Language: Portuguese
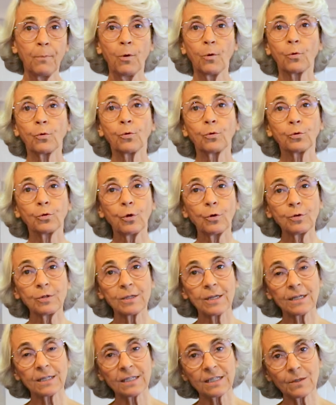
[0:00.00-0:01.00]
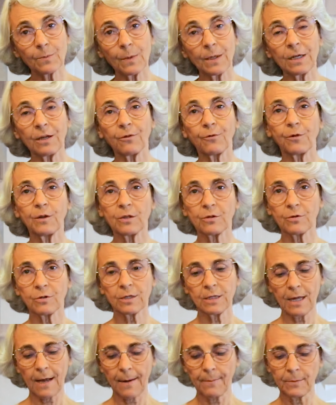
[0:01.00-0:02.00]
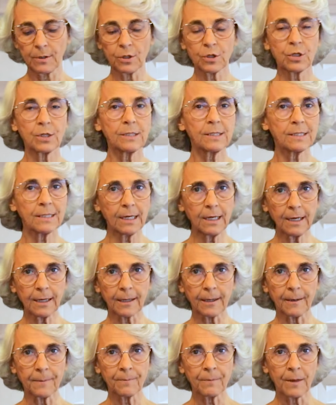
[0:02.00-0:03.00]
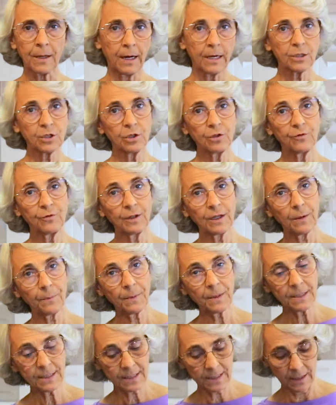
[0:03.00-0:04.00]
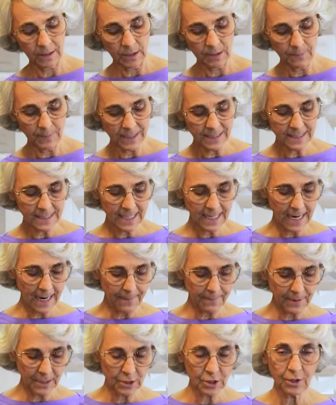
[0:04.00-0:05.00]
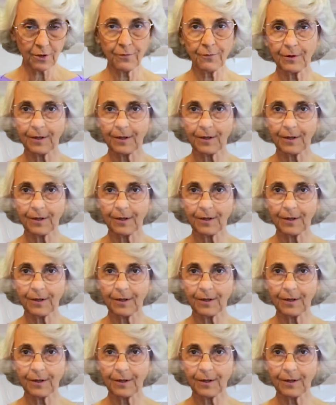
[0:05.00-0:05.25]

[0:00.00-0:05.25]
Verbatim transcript: Bom, com todos esses benefícios da ameixa seca, a gente fica pensando, mas e a ameixa